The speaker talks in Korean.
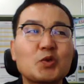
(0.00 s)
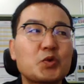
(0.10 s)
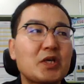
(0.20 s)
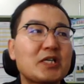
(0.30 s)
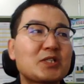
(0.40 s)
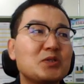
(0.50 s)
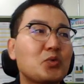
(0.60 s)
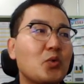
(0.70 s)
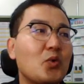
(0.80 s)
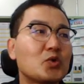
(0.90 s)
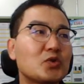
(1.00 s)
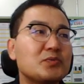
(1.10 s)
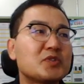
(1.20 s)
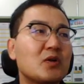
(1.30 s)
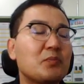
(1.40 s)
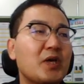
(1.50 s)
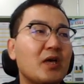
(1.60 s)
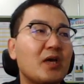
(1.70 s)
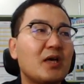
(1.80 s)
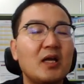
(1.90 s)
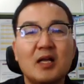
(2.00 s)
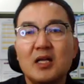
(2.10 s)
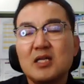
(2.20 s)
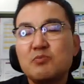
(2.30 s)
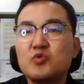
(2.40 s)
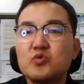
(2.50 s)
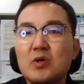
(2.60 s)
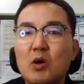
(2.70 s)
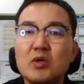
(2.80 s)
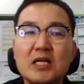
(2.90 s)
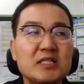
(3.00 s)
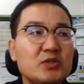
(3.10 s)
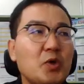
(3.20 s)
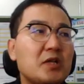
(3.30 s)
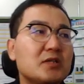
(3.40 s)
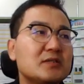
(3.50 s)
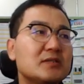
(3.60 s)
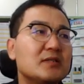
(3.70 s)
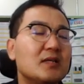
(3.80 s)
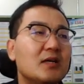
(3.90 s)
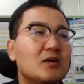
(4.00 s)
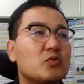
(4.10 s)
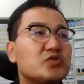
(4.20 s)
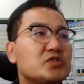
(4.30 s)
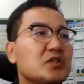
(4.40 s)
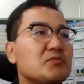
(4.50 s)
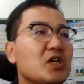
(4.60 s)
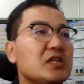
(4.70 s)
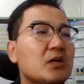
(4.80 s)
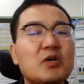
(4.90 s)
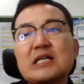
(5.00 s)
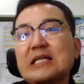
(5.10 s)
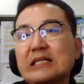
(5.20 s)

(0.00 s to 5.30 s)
롯데캐슬도 조심스럽게 입주하고 난 이후에는 9.0이 넘어가지